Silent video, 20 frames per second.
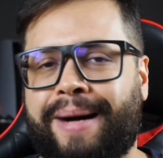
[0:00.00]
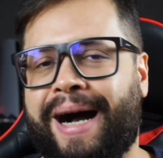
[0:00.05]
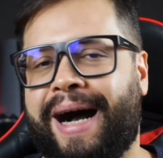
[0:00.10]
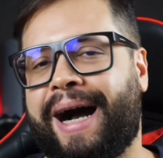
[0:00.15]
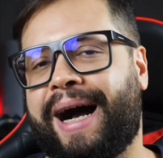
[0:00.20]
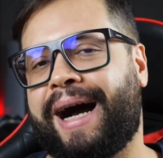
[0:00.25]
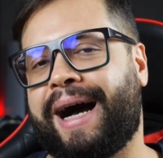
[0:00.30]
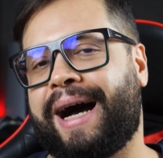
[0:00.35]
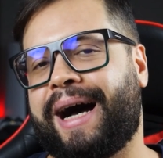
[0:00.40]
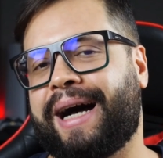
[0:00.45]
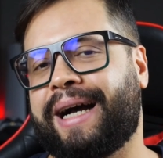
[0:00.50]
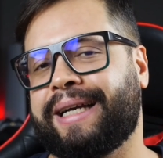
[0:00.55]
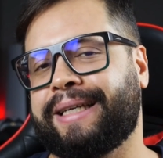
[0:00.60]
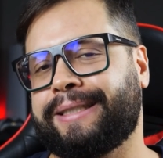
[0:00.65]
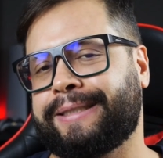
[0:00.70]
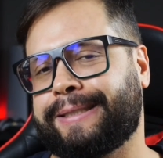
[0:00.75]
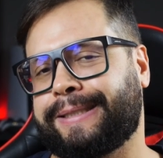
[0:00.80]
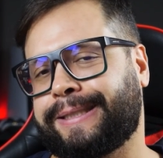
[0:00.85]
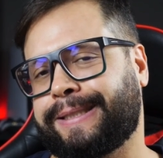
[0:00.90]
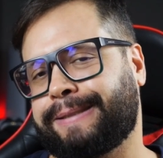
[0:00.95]

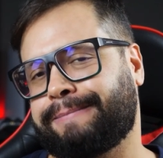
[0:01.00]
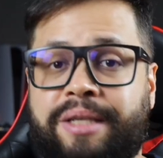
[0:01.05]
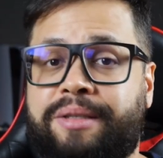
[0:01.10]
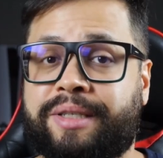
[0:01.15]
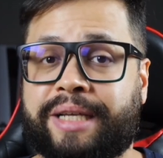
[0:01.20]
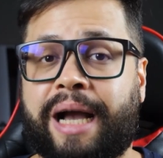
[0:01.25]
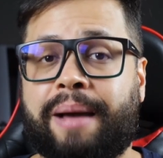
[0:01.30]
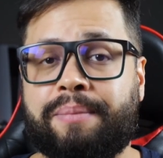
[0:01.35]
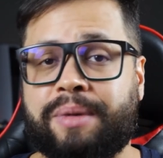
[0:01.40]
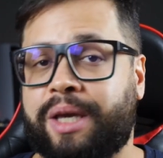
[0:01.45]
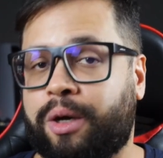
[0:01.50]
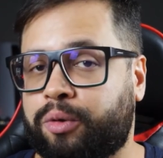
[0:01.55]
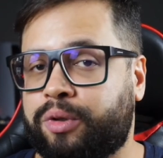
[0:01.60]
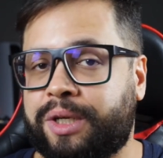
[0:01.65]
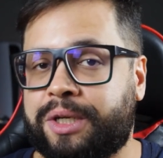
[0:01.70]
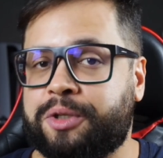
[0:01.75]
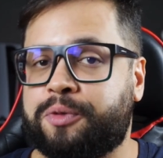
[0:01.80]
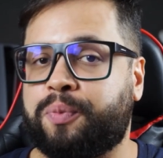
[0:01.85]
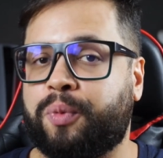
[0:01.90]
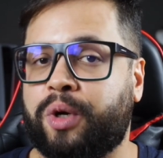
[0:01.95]
Mas esse caminhão
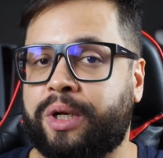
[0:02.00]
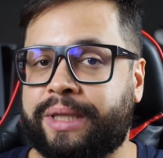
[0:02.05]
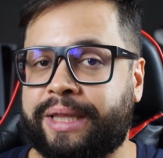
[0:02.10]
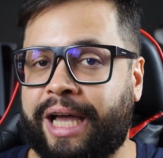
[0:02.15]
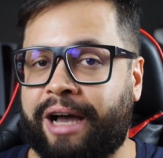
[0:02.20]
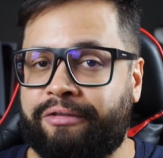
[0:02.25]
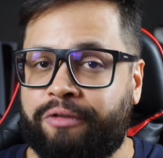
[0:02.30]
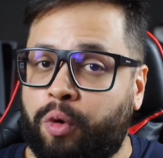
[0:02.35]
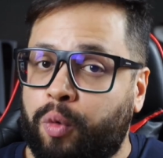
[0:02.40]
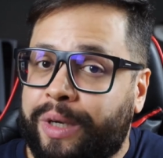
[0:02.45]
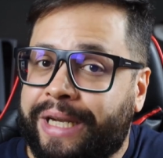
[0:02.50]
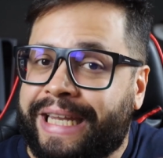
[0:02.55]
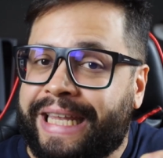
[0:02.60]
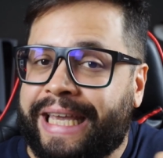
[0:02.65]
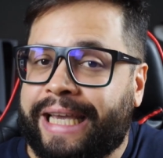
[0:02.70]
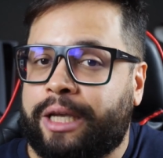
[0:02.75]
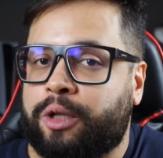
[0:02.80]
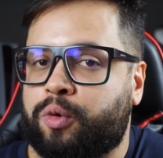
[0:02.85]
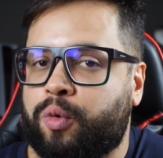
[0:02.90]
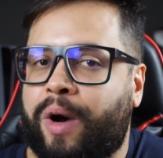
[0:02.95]
transportava um
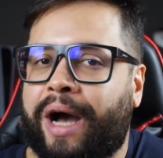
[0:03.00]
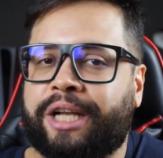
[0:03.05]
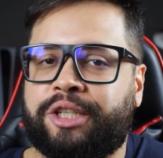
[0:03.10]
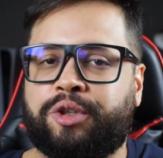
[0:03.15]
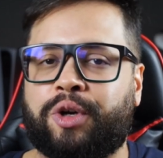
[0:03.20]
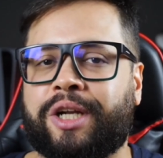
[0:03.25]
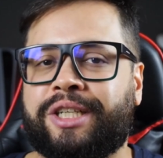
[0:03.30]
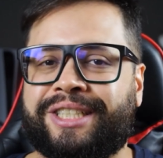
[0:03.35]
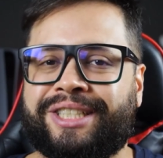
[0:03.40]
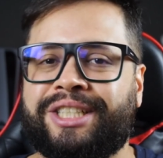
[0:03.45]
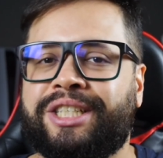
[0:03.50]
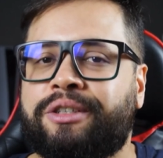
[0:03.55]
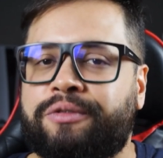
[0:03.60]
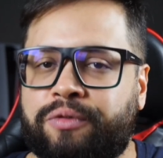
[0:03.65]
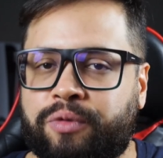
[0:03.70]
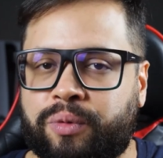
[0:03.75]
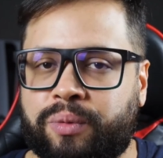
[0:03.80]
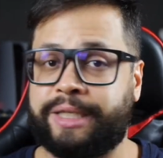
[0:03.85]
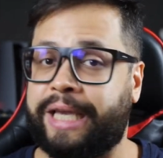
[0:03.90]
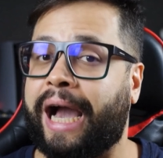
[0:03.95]
líquido
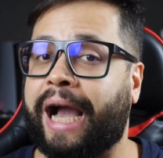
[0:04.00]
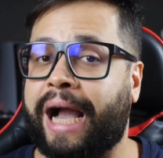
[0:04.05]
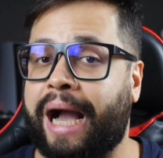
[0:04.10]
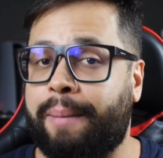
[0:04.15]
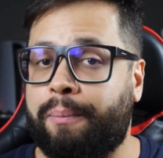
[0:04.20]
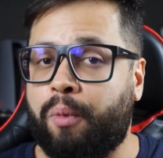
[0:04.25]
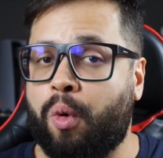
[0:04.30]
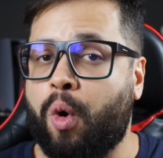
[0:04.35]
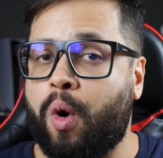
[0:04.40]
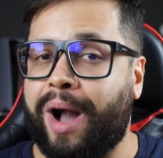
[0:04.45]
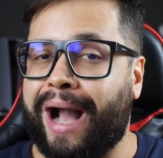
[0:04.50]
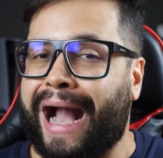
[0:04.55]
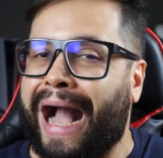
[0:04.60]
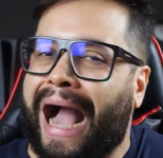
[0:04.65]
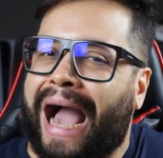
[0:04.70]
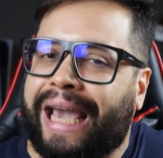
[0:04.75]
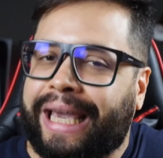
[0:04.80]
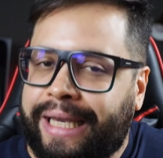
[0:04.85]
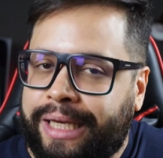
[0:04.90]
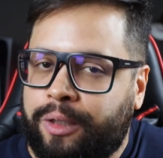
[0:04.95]
radioativo que acabou
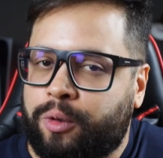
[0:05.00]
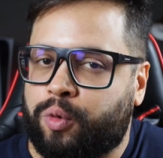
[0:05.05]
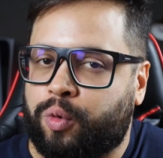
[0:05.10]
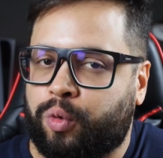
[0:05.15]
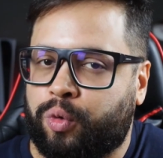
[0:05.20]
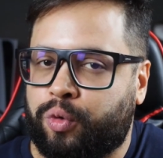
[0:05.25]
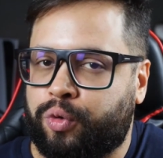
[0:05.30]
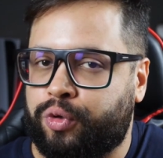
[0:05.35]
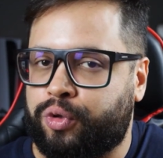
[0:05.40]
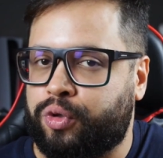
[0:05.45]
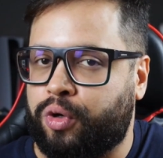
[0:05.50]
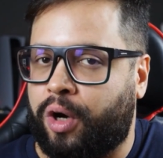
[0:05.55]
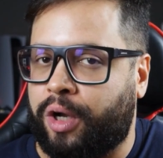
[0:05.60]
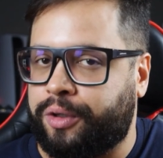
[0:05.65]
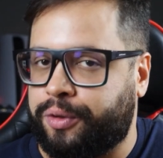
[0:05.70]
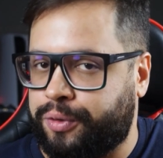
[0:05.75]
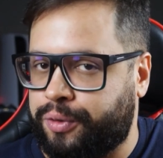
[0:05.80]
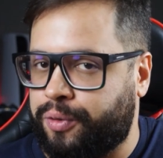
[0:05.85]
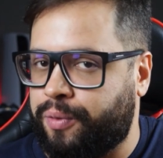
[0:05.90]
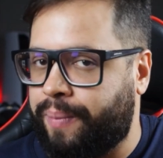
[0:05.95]
caindo nos
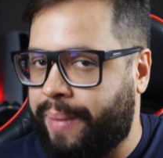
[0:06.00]
olhos do